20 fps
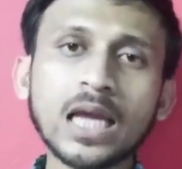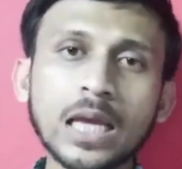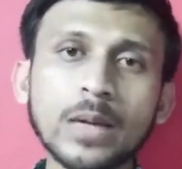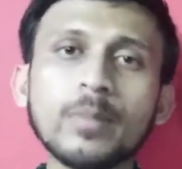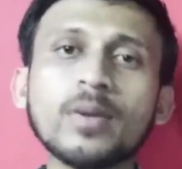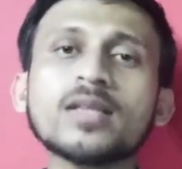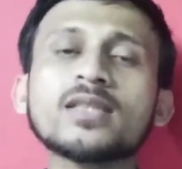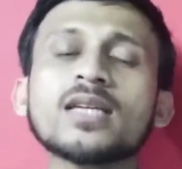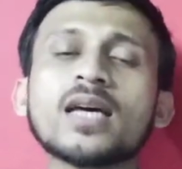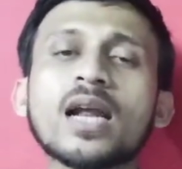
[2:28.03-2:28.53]

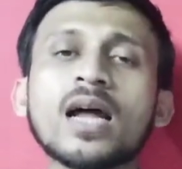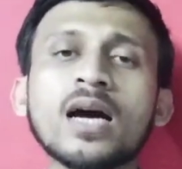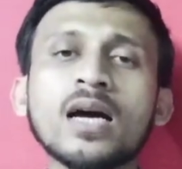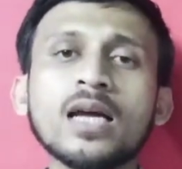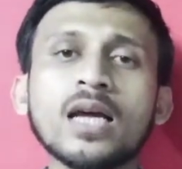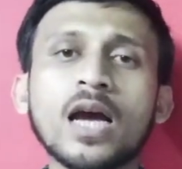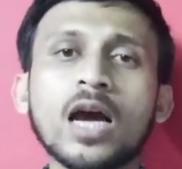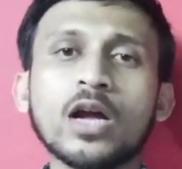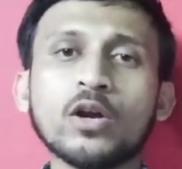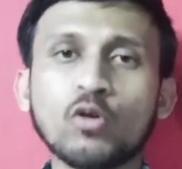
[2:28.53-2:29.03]
এবার যারা
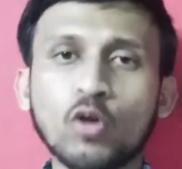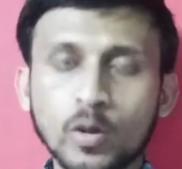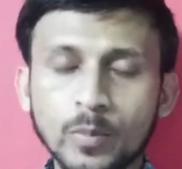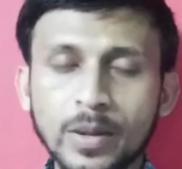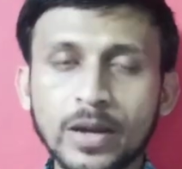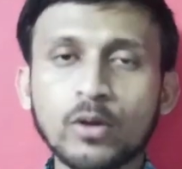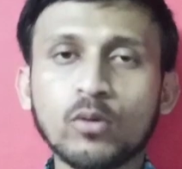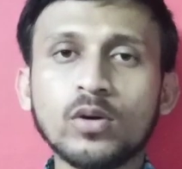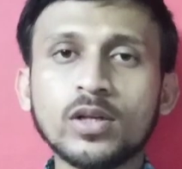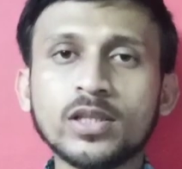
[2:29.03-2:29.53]
নন
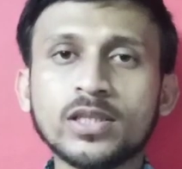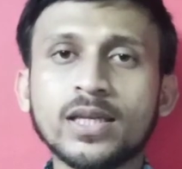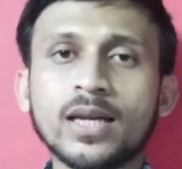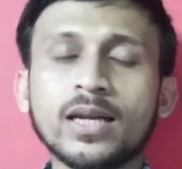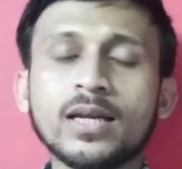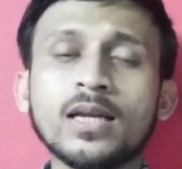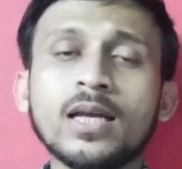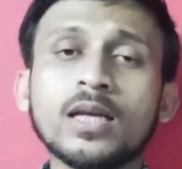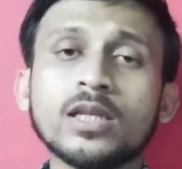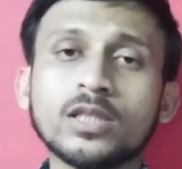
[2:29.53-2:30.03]
বেঙ্গলি
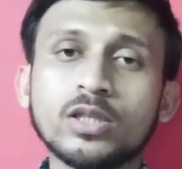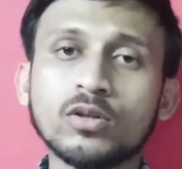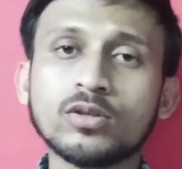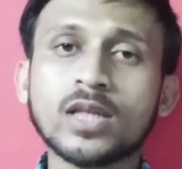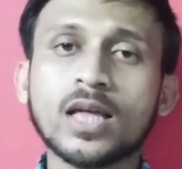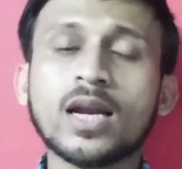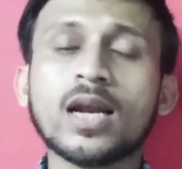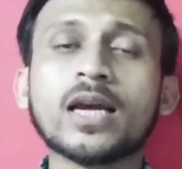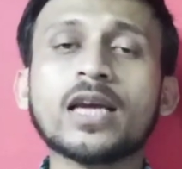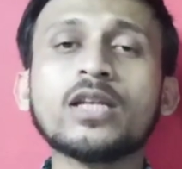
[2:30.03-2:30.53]
ছিলেন ছিল
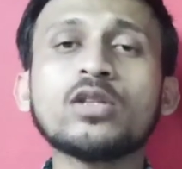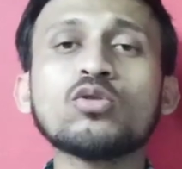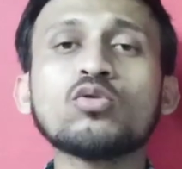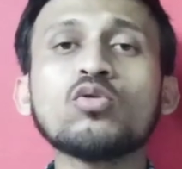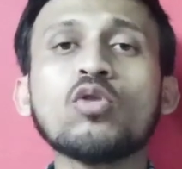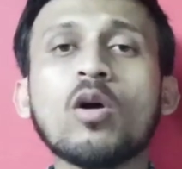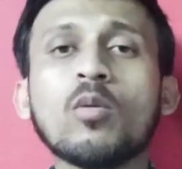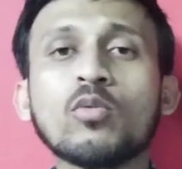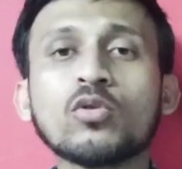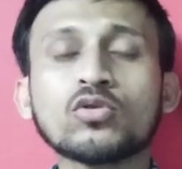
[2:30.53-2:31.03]
তারা
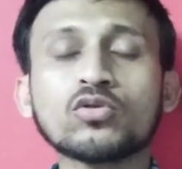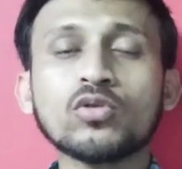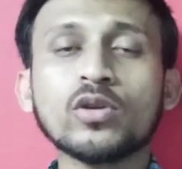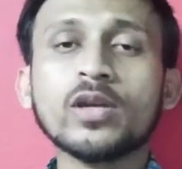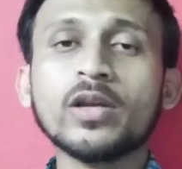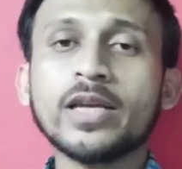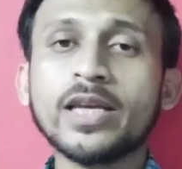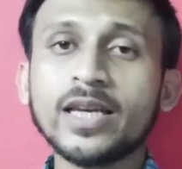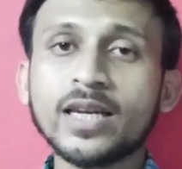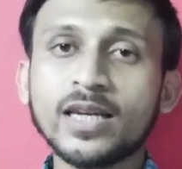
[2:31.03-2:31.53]
কিন্তু
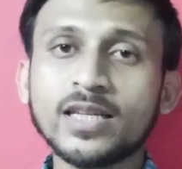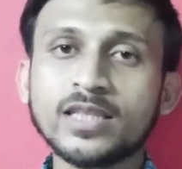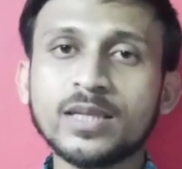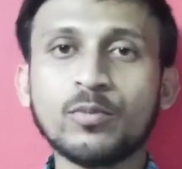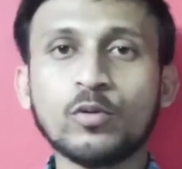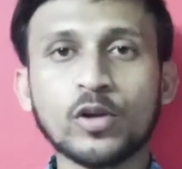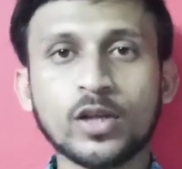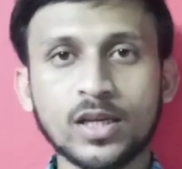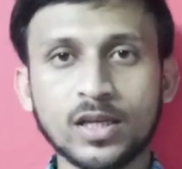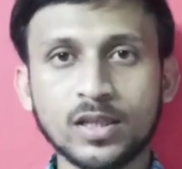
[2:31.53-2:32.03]
অবশ্যই
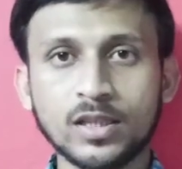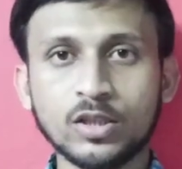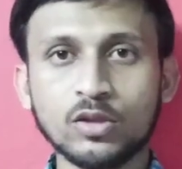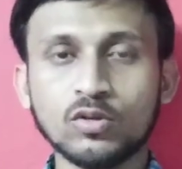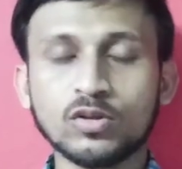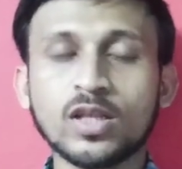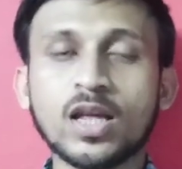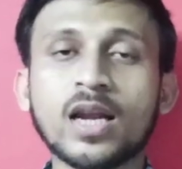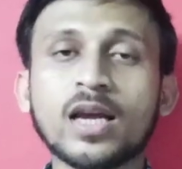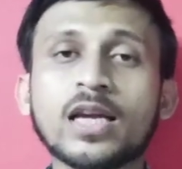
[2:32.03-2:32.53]
ইংলিশে পরীক্ষা দিত
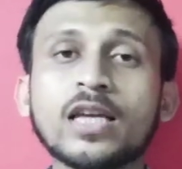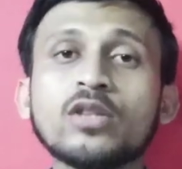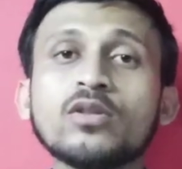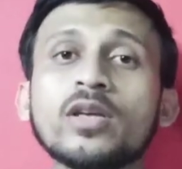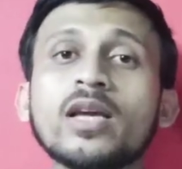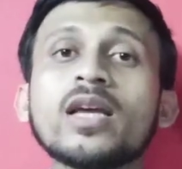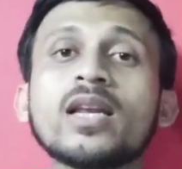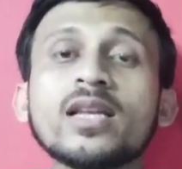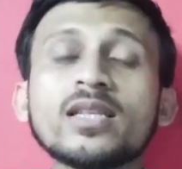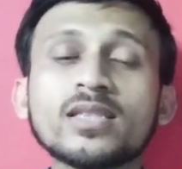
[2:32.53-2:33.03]
তারা
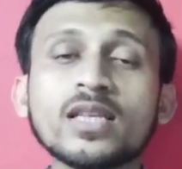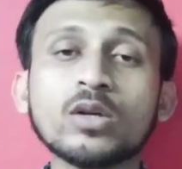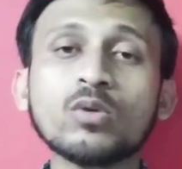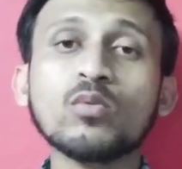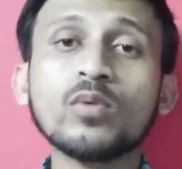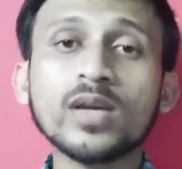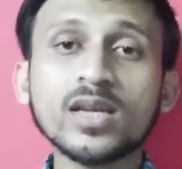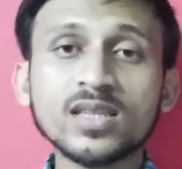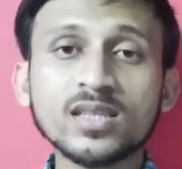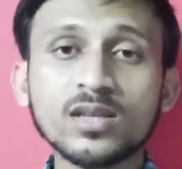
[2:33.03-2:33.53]
কিন্তু ইংলিশে
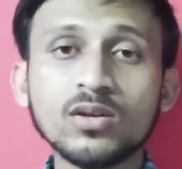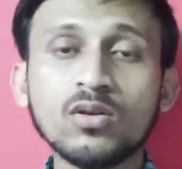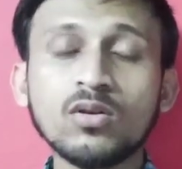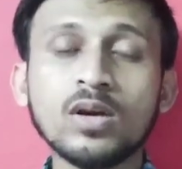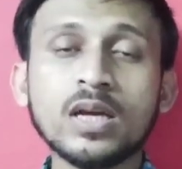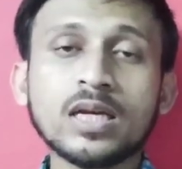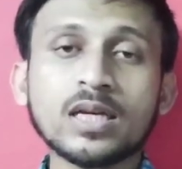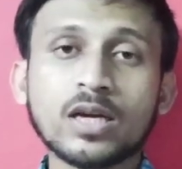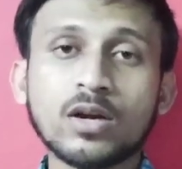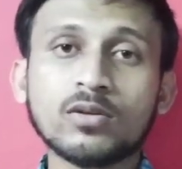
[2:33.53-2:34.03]
উইক ছিল
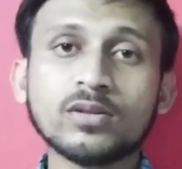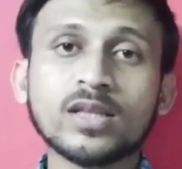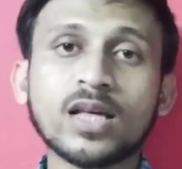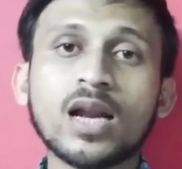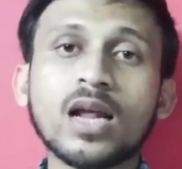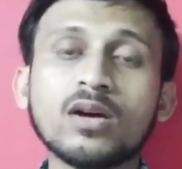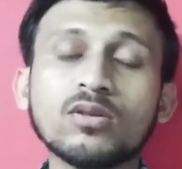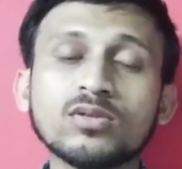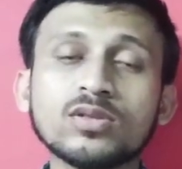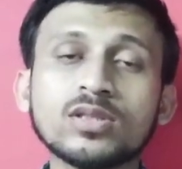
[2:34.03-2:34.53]
কারণ
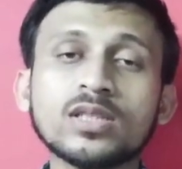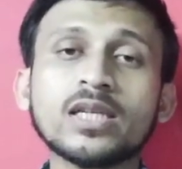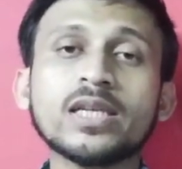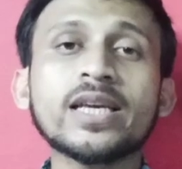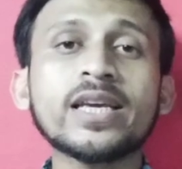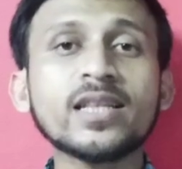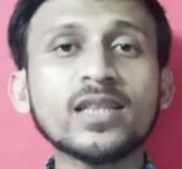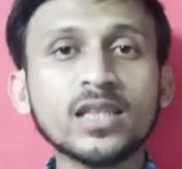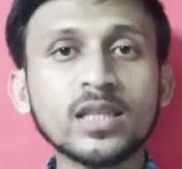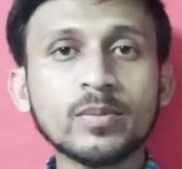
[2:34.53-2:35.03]
তারা হচ্ছে
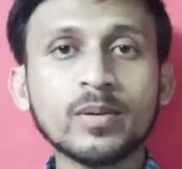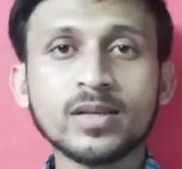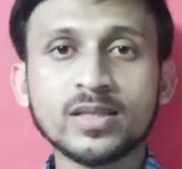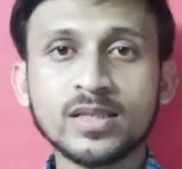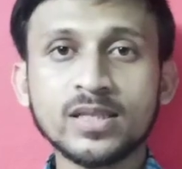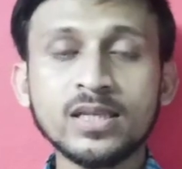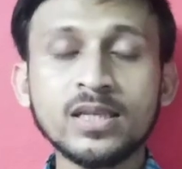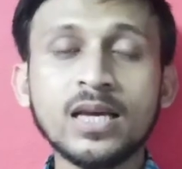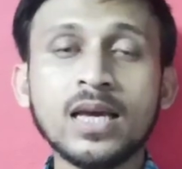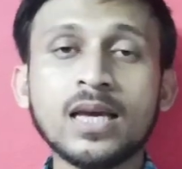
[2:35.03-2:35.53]

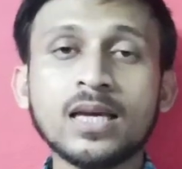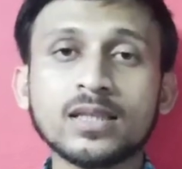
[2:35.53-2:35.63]
হিন্দিভাষী